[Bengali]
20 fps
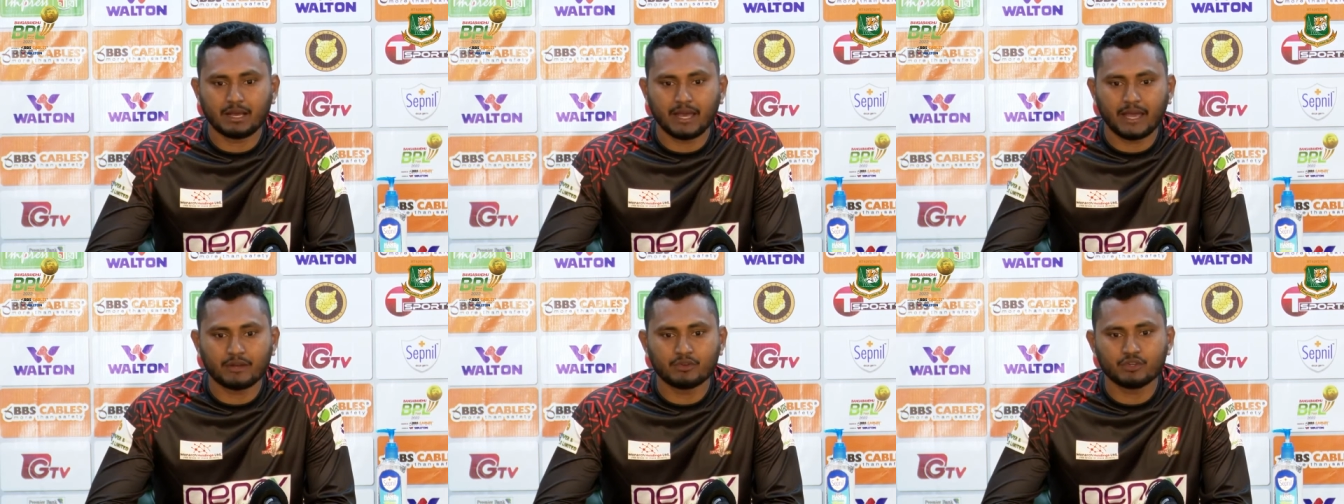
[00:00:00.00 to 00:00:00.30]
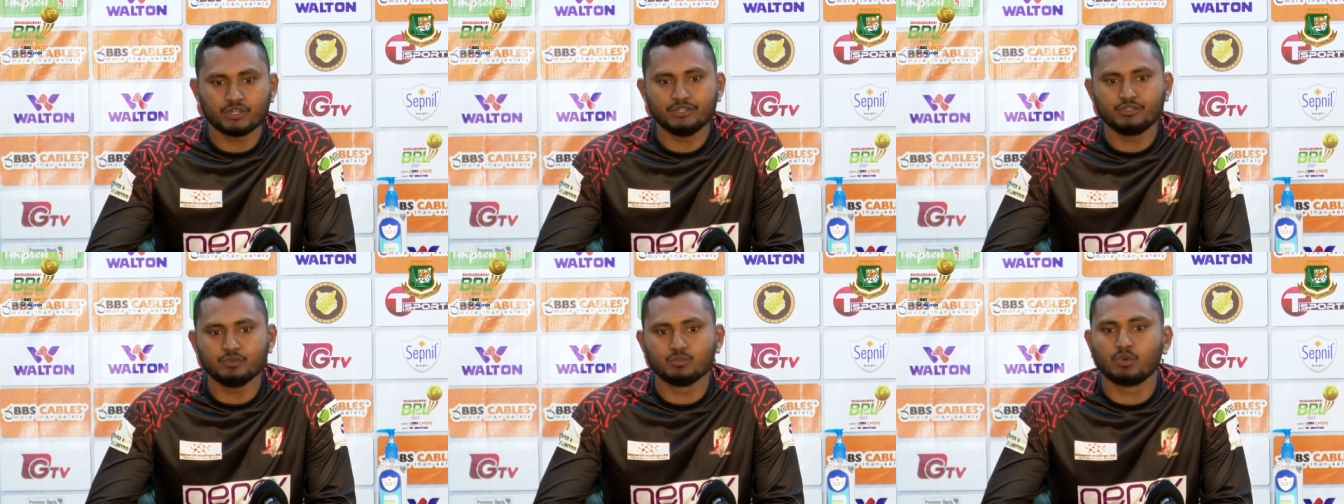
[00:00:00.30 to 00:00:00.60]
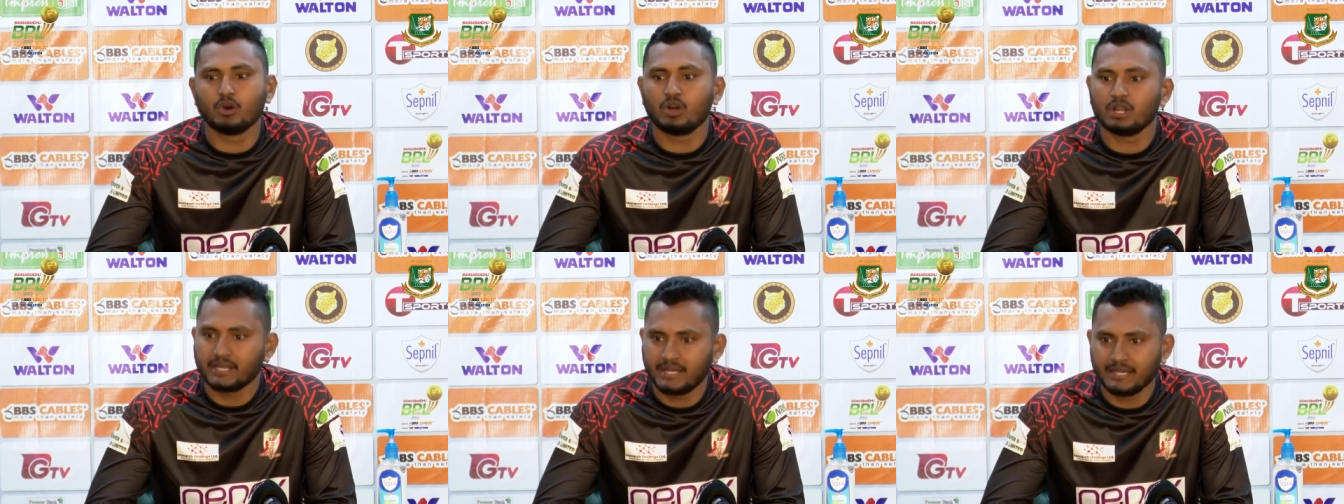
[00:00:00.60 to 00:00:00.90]
অ্যাকর্ডিং টু
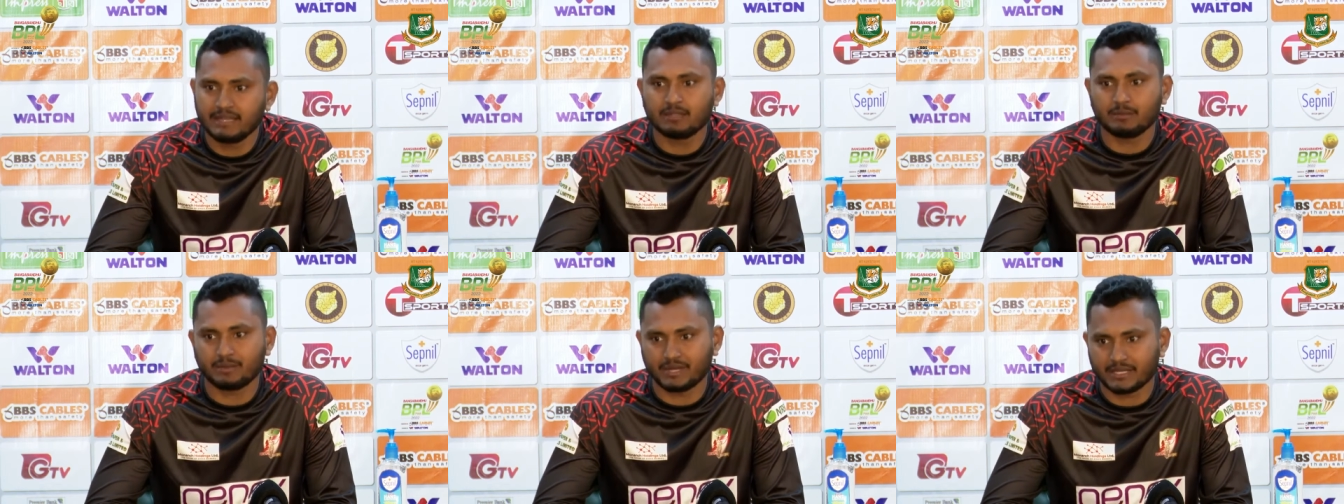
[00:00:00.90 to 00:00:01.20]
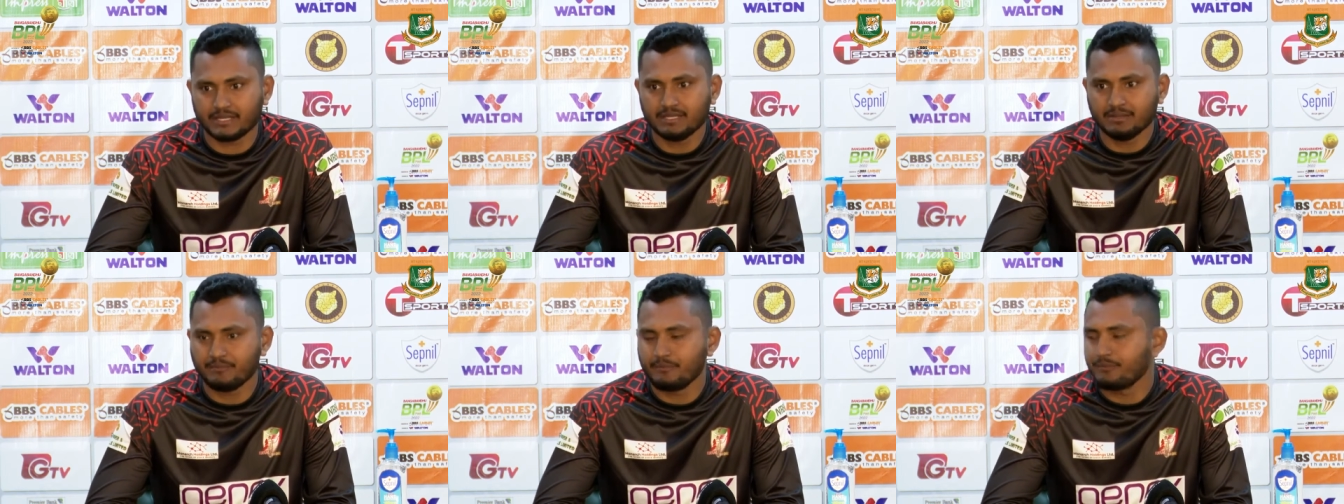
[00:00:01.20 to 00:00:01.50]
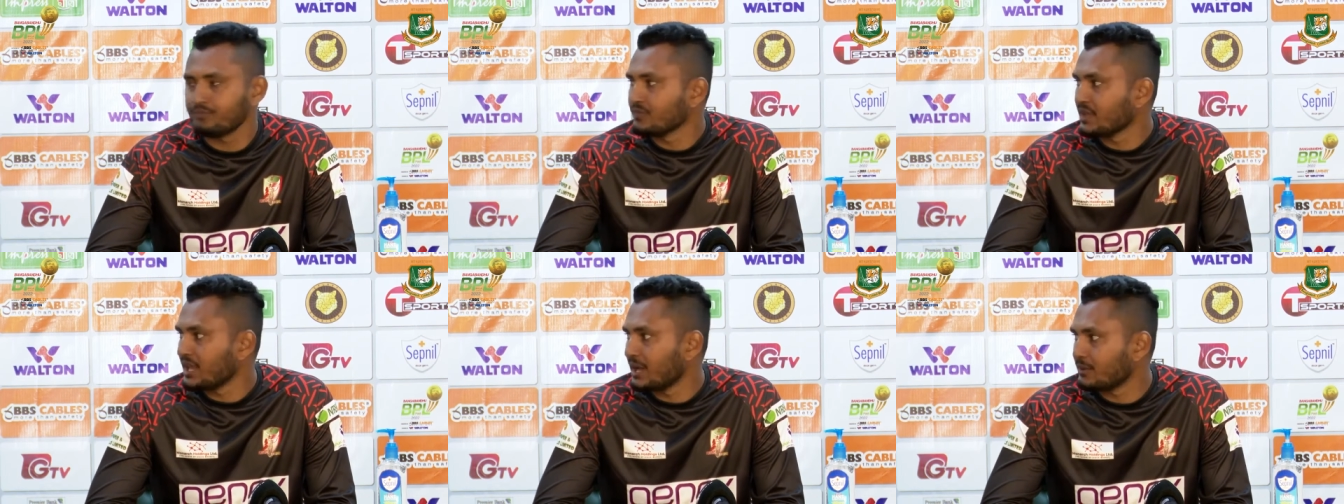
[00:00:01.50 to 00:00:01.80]
বল খেলতে পারি
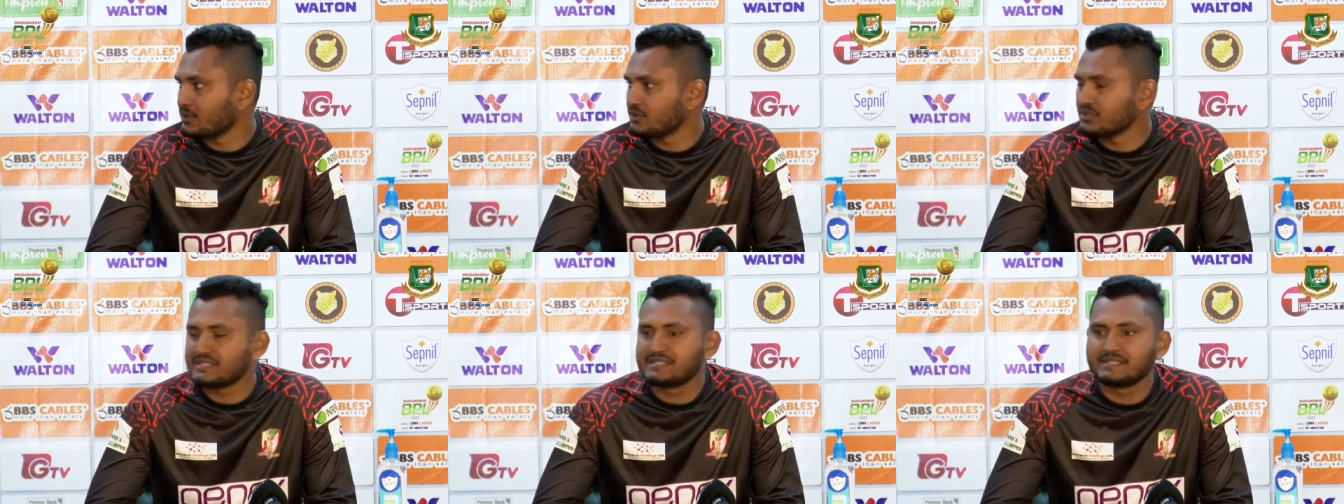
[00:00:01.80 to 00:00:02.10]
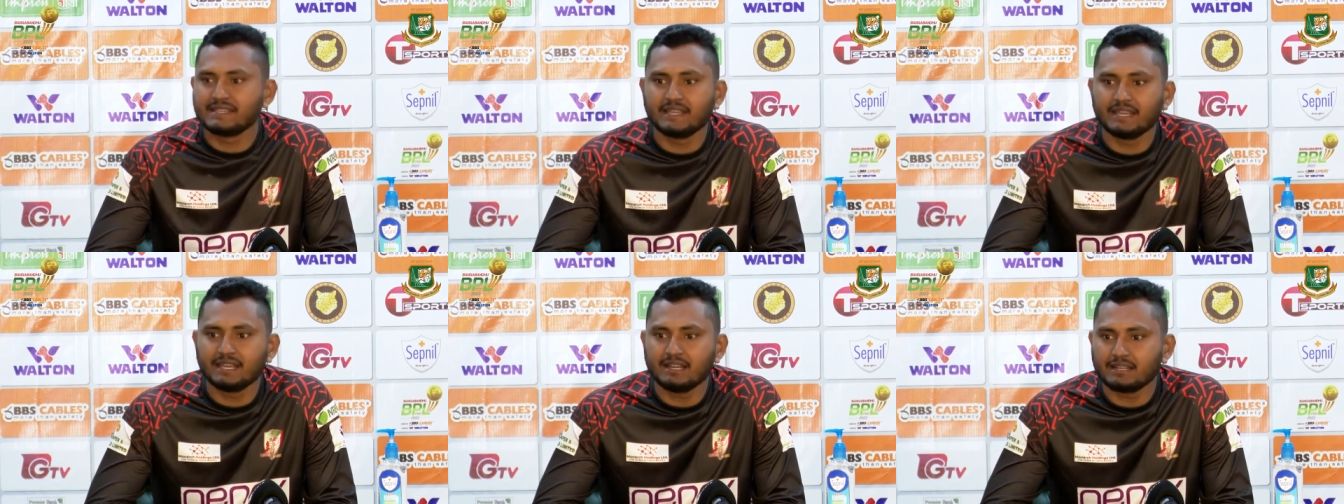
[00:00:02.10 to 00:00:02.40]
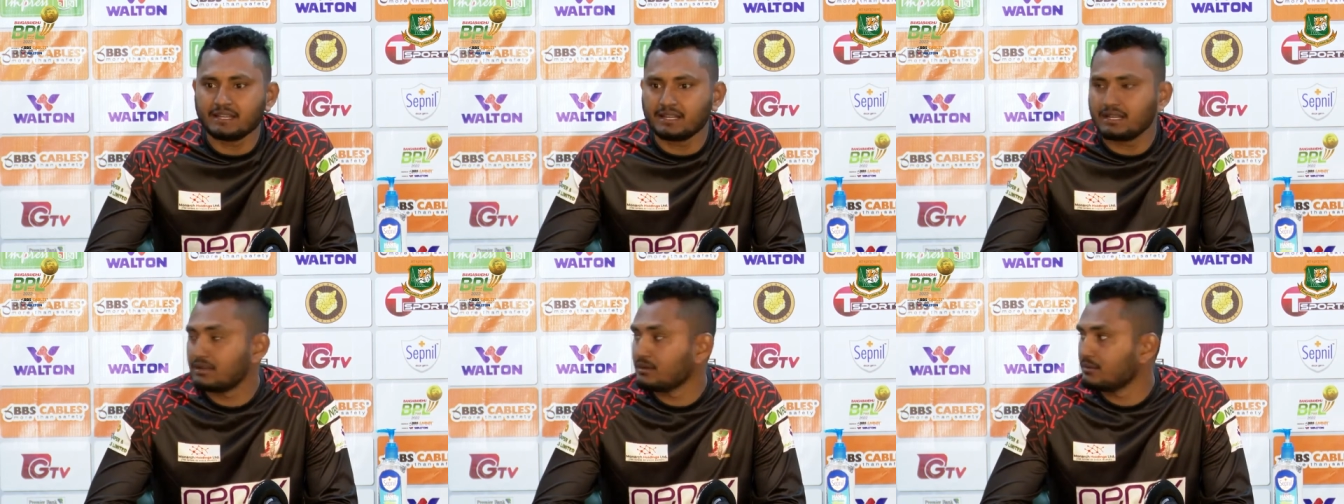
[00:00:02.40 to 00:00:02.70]
আমরা যদি
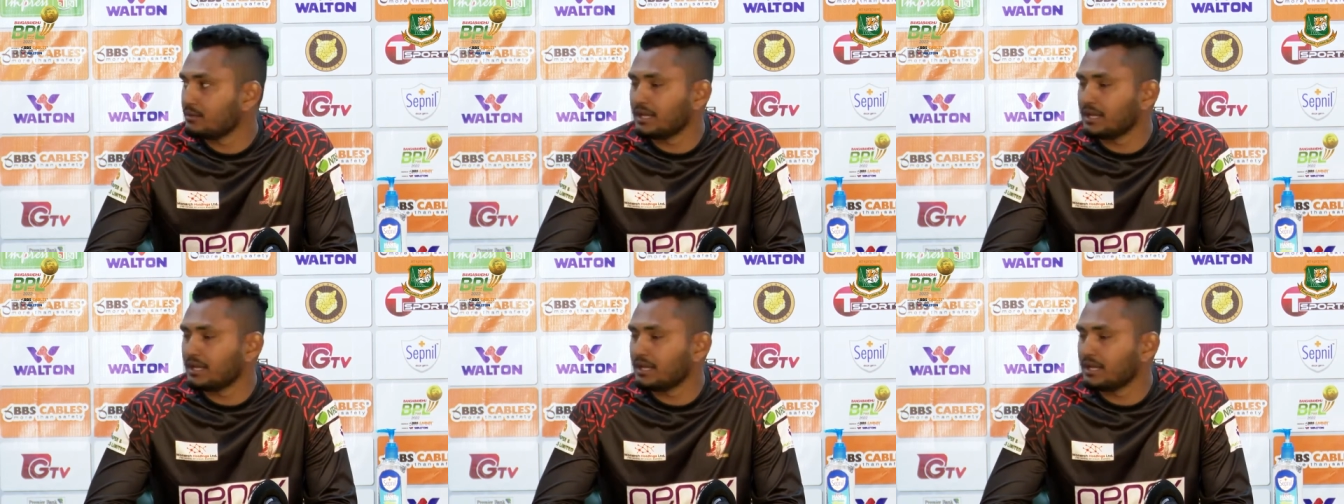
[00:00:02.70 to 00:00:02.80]
সিঙ্গেলটা